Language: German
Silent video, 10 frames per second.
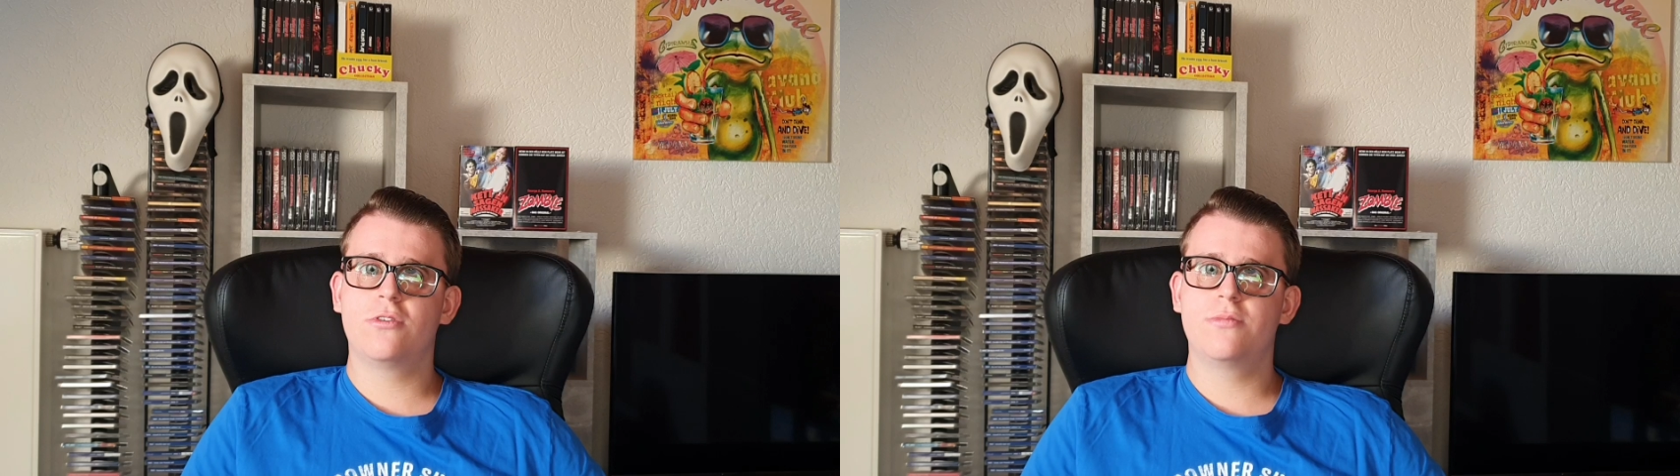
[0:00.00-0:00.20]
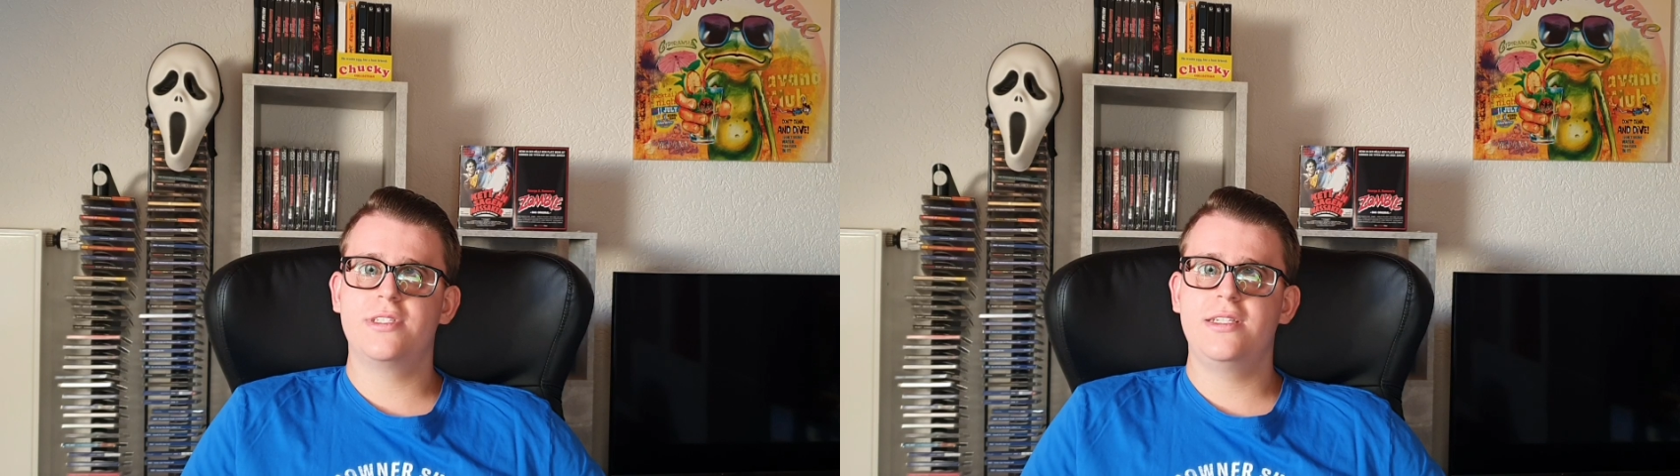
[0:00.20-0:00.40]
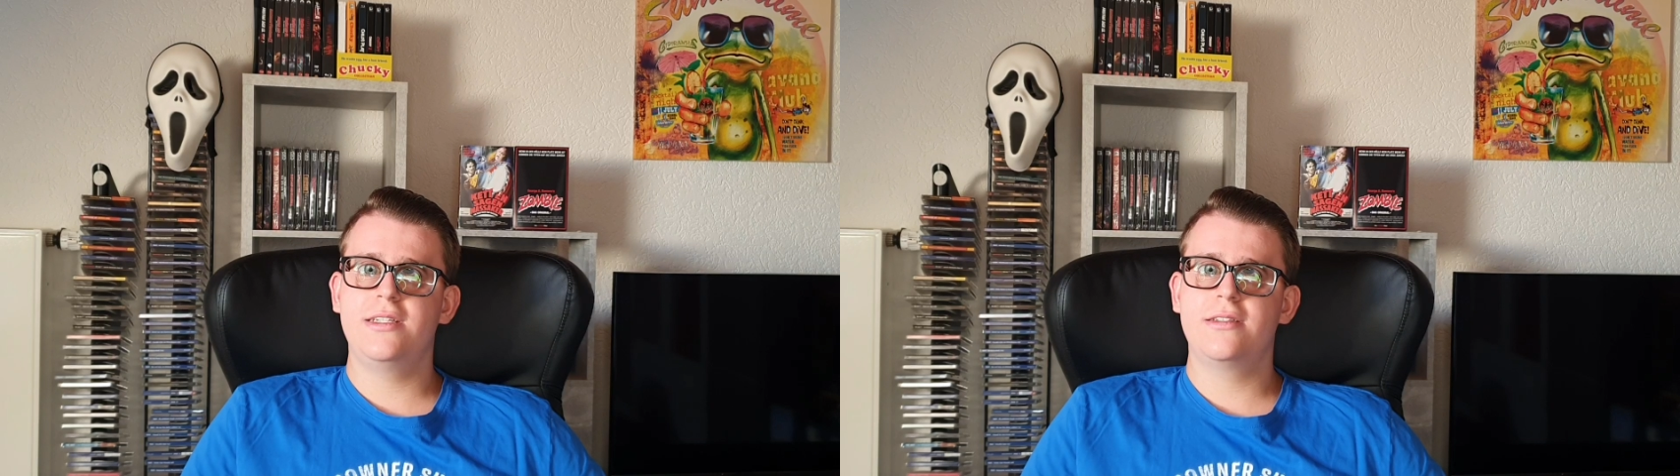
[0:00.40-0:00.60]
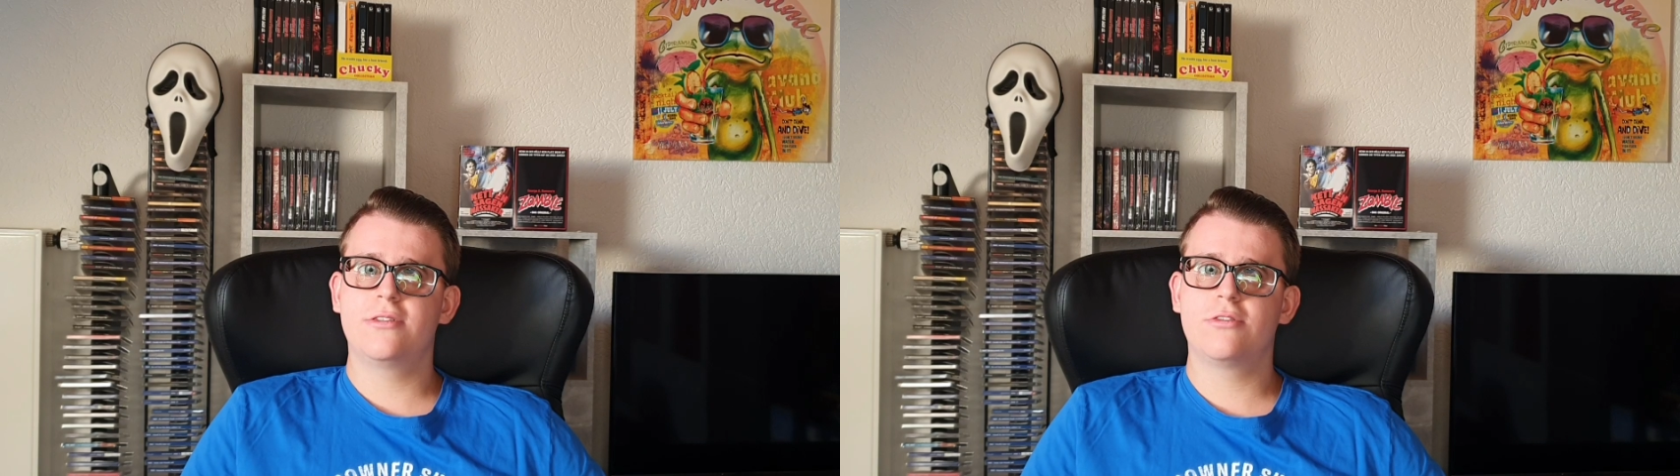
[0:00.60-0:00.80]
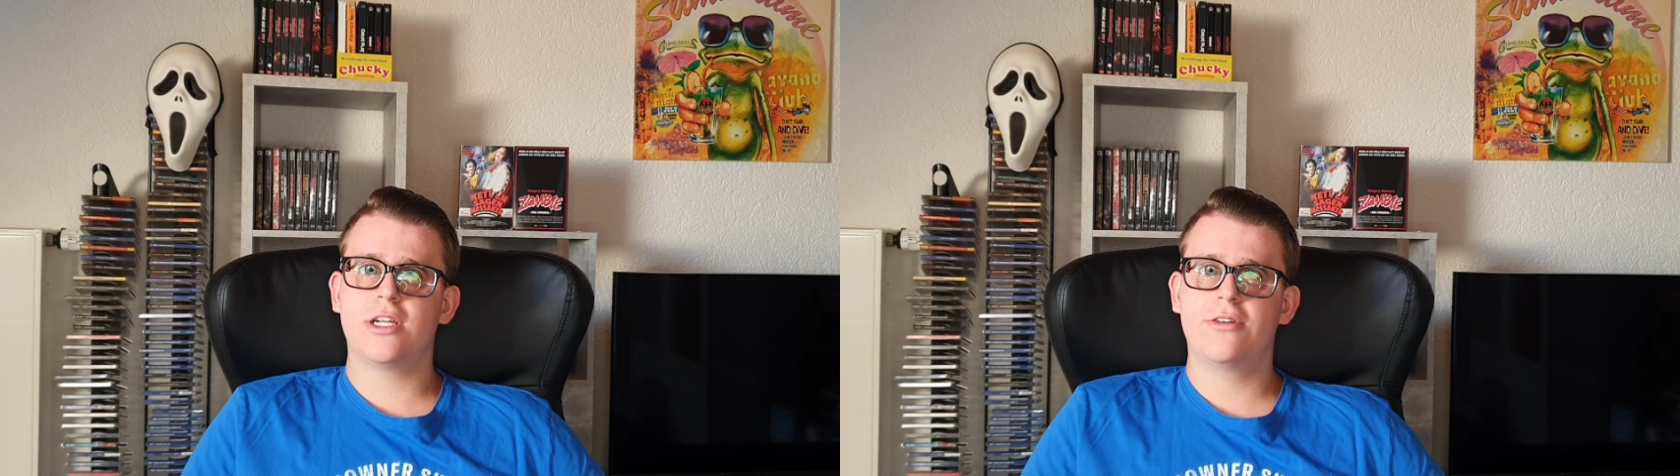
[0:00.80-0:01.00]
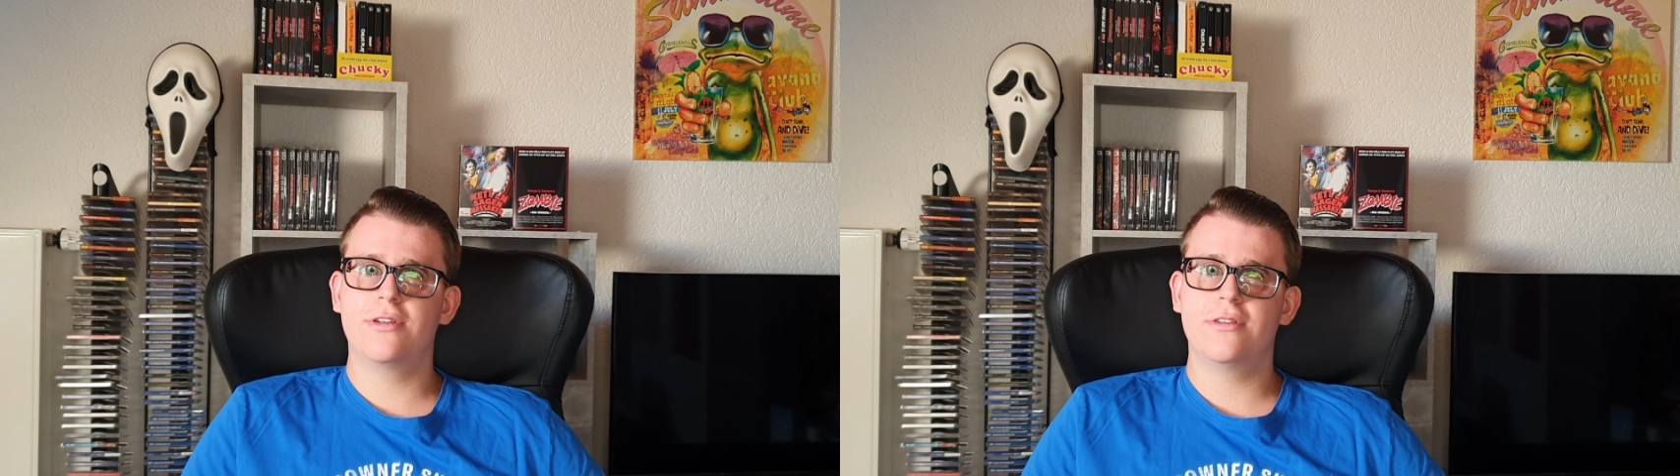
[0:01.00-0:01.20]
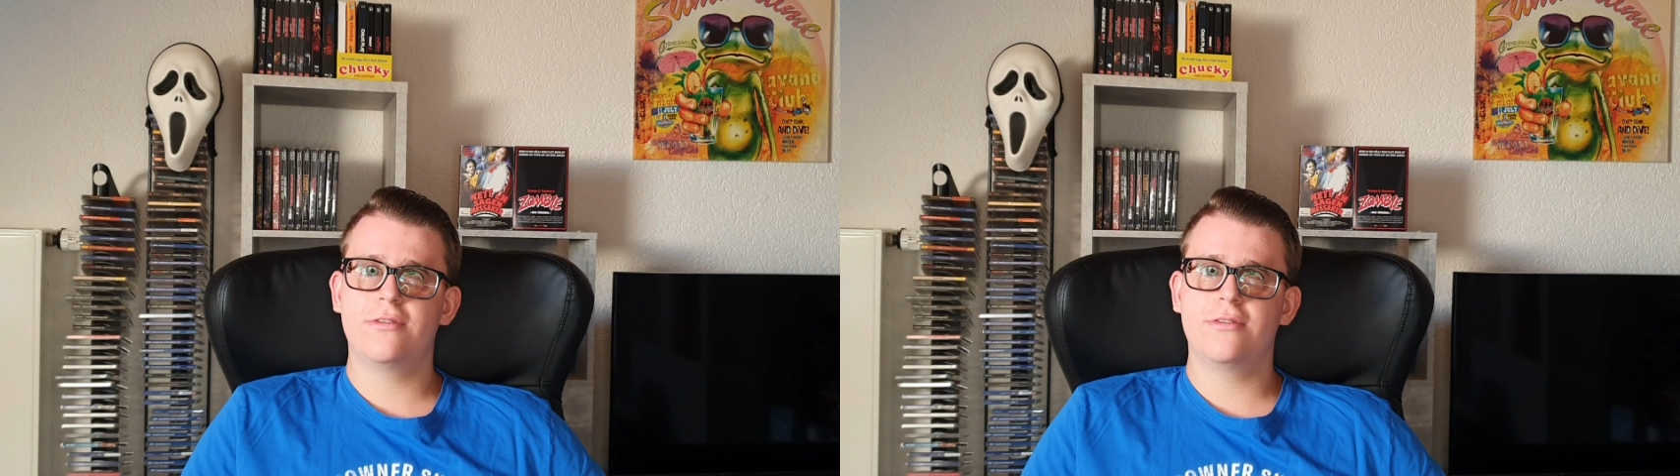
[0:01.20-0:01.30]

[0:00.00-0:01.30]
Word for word: um sie zu schauen